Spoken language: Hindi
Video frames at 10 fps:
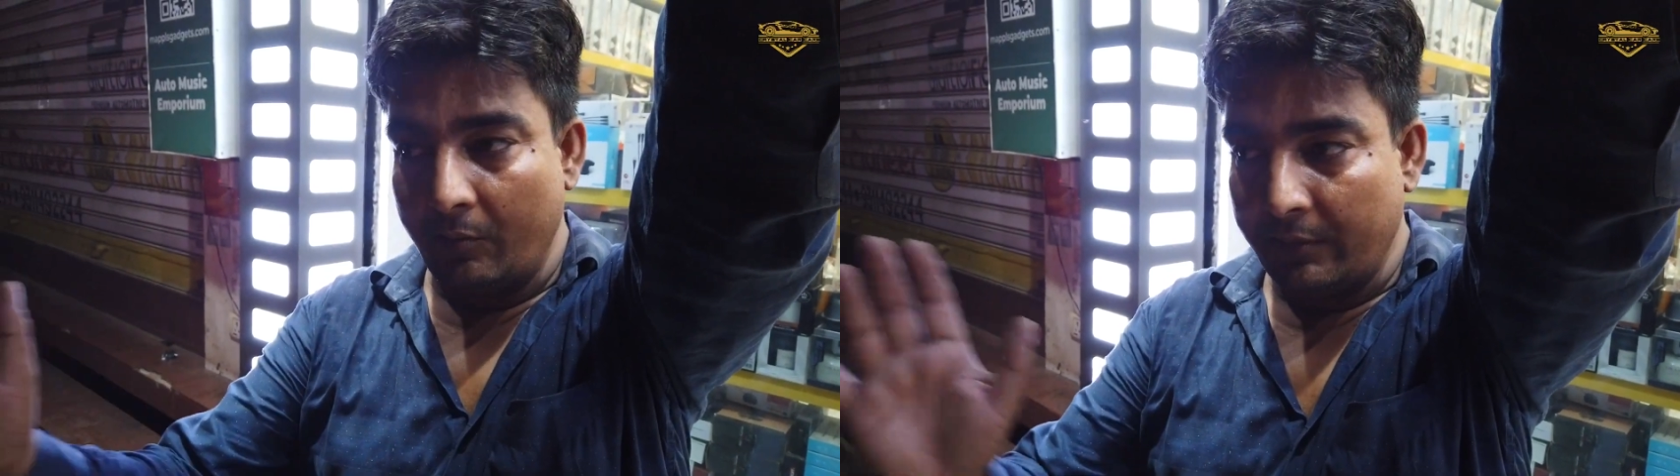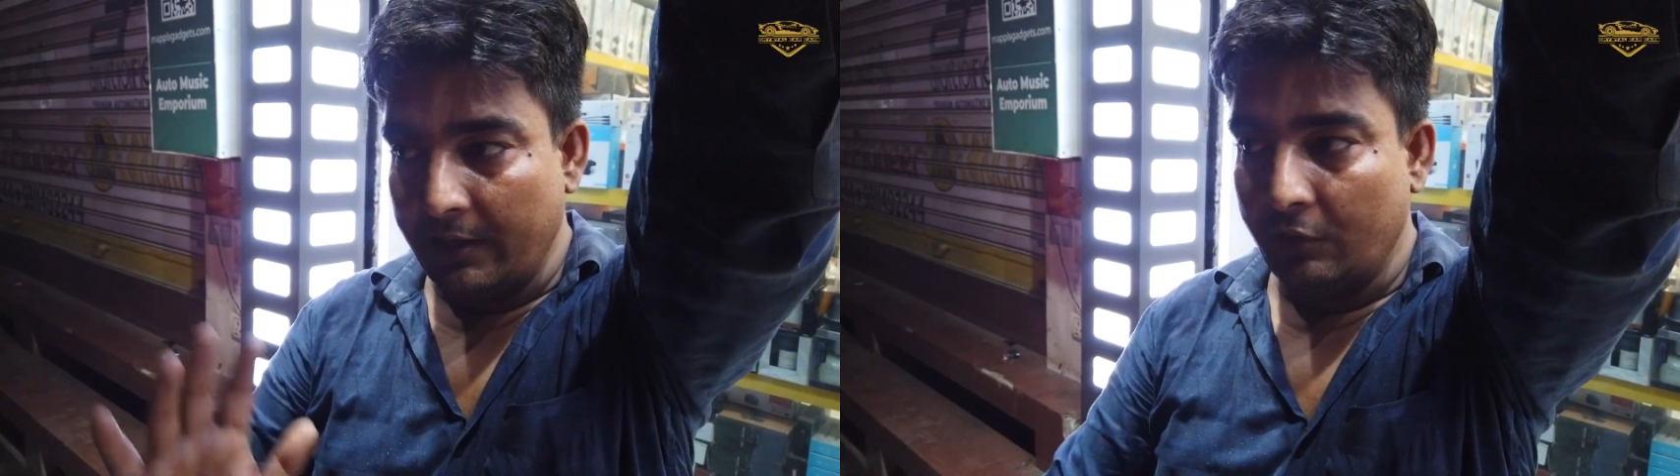
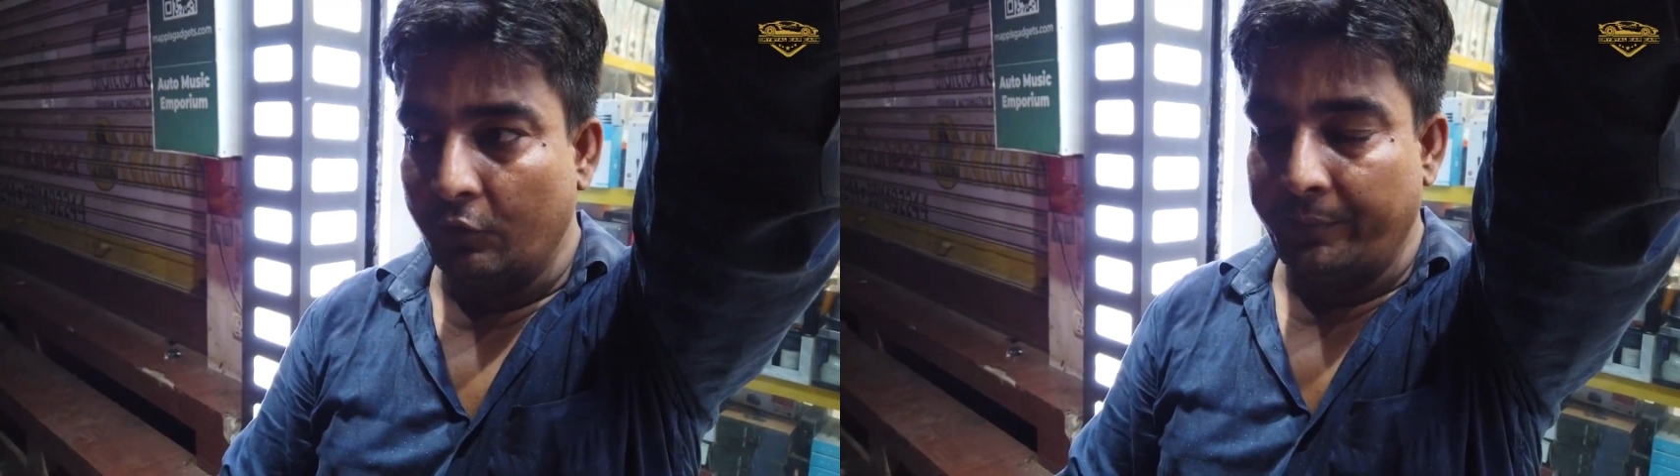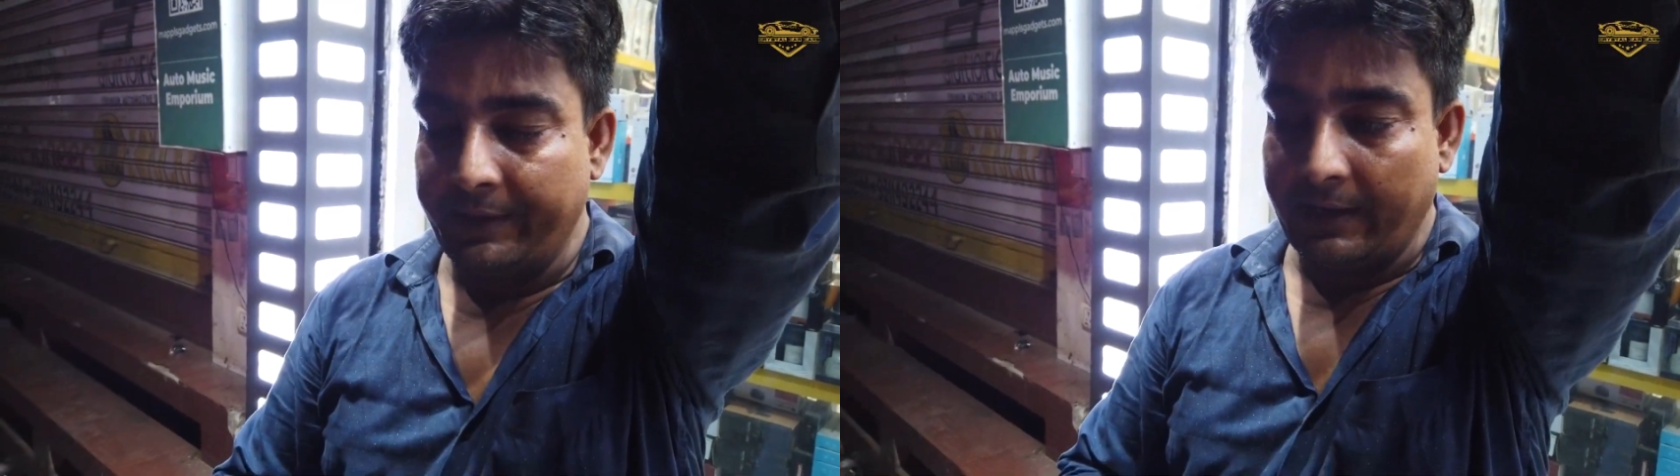कंपोनेंट
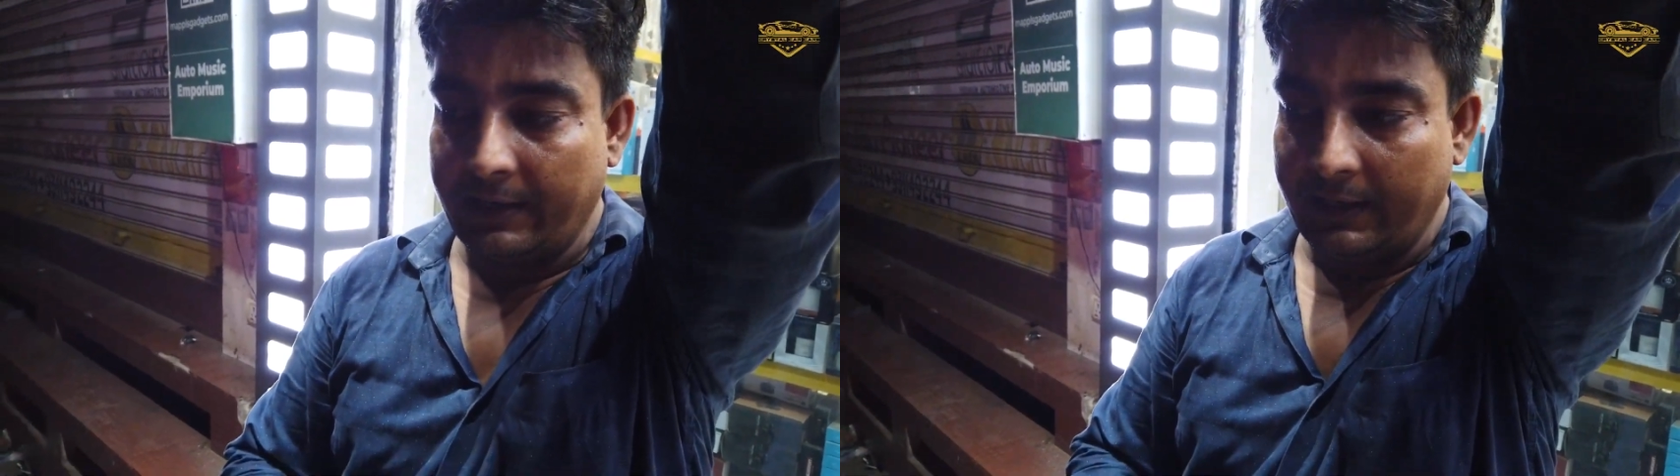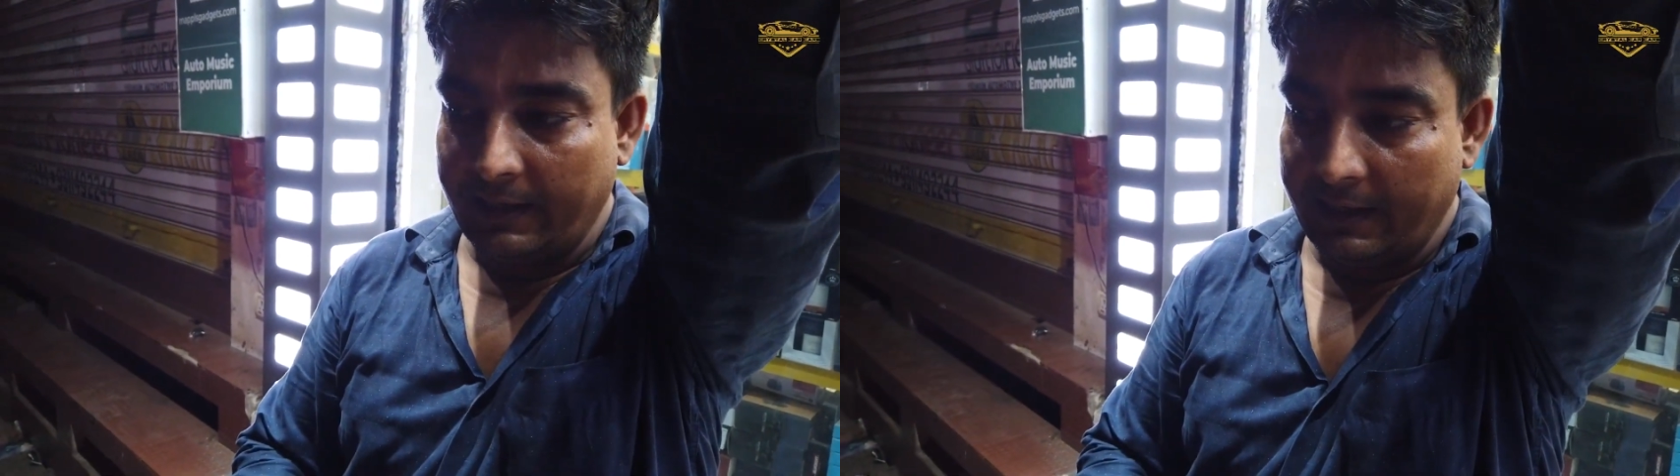दो पेयर
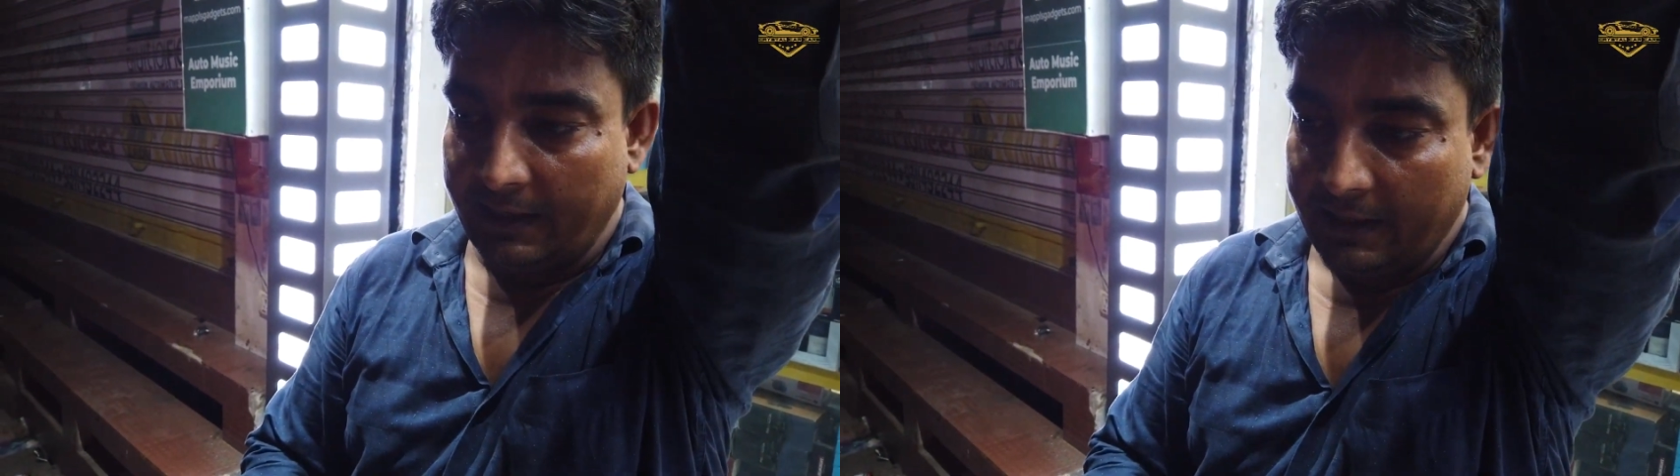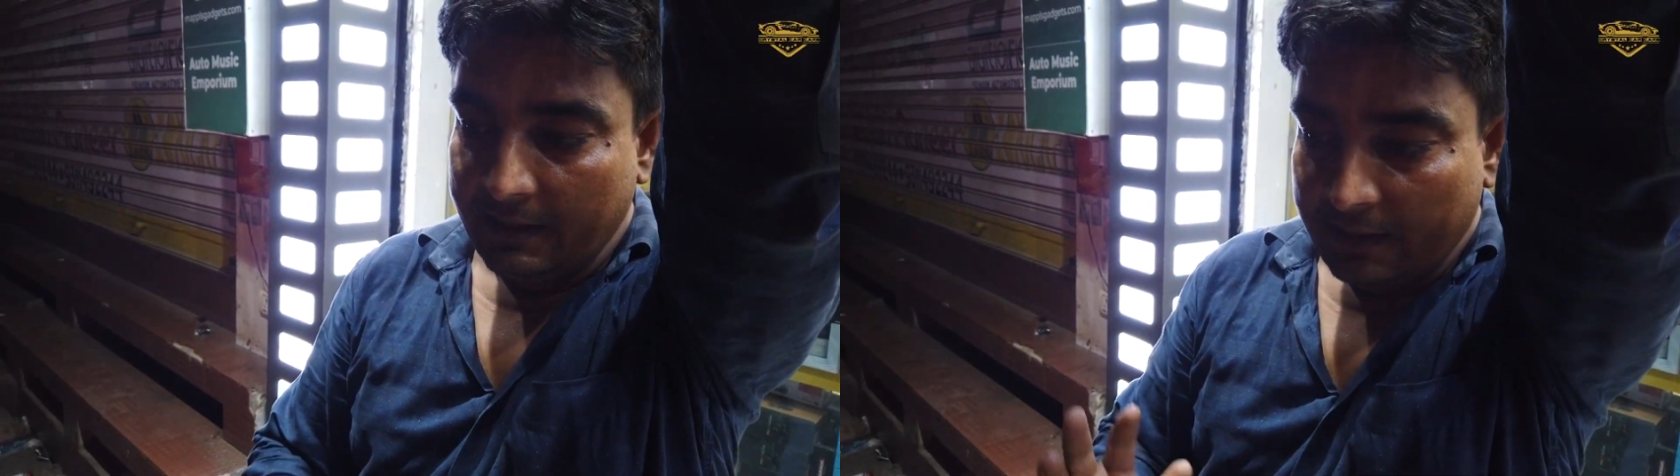लगाया
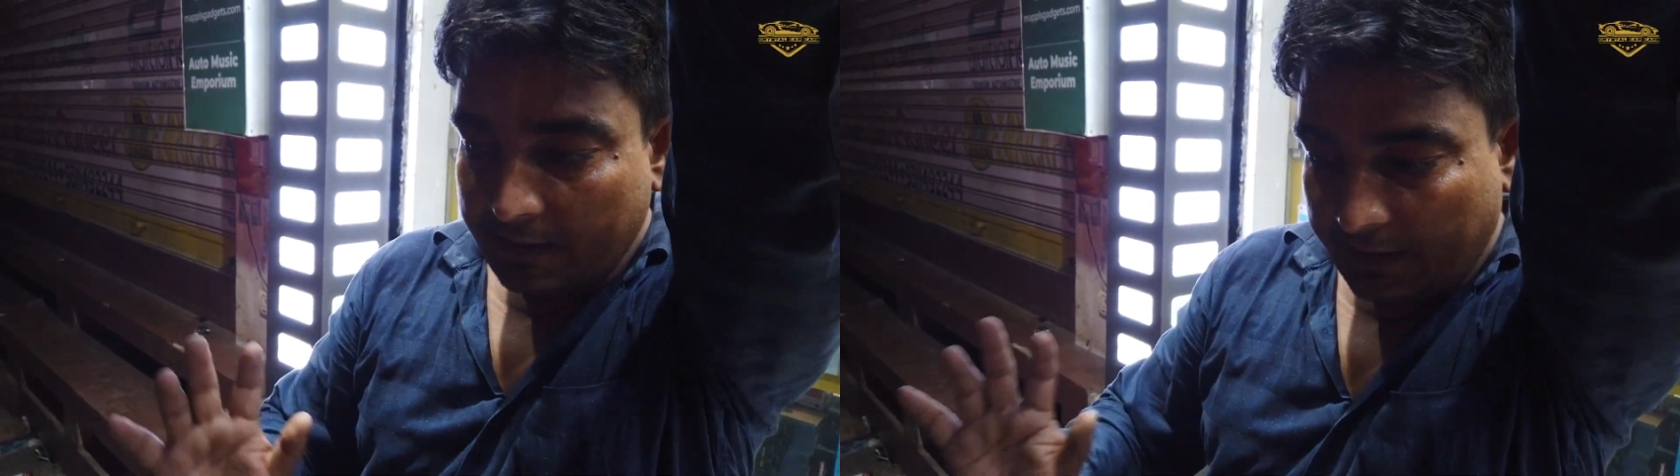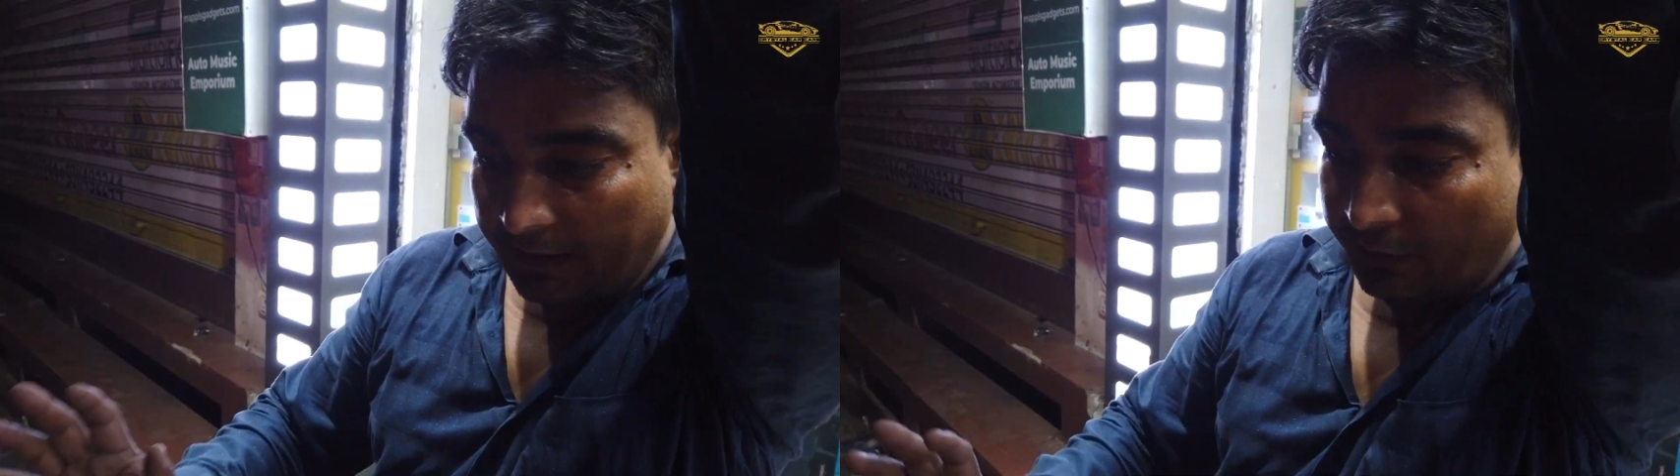है ठीक है
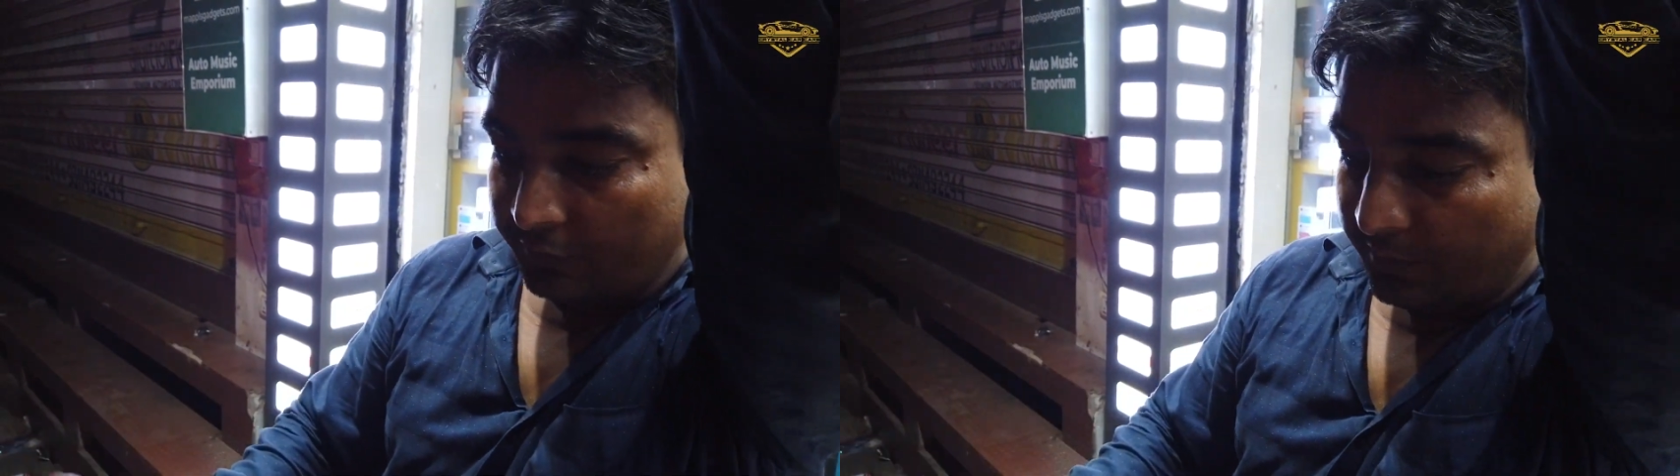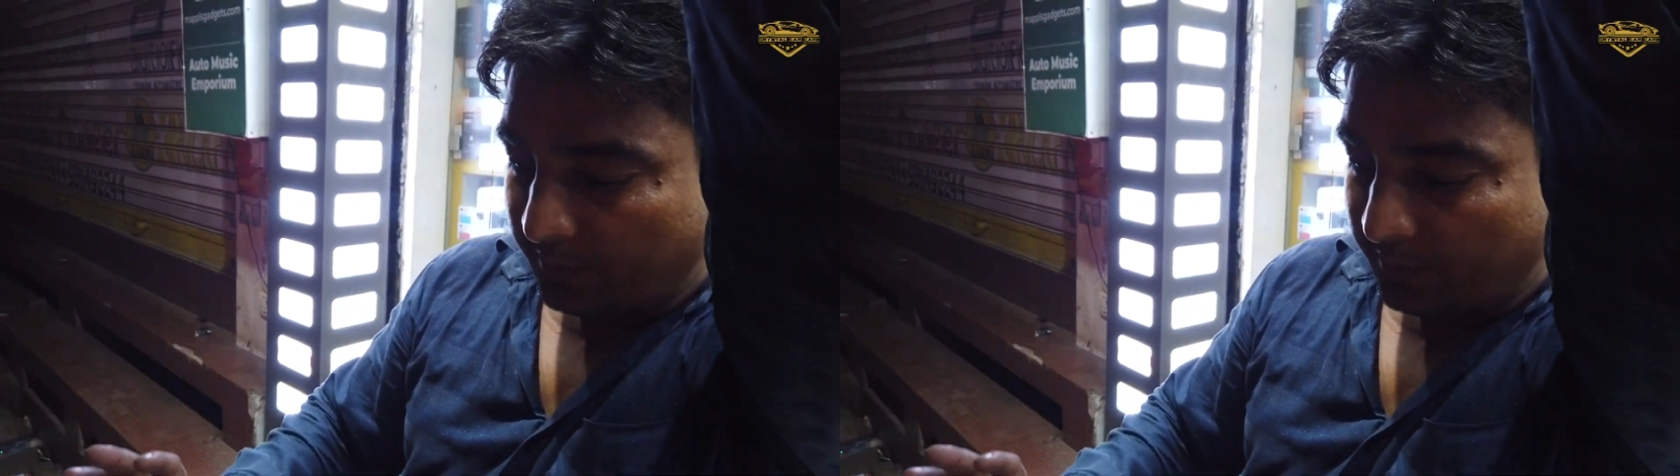ठीक है उसकी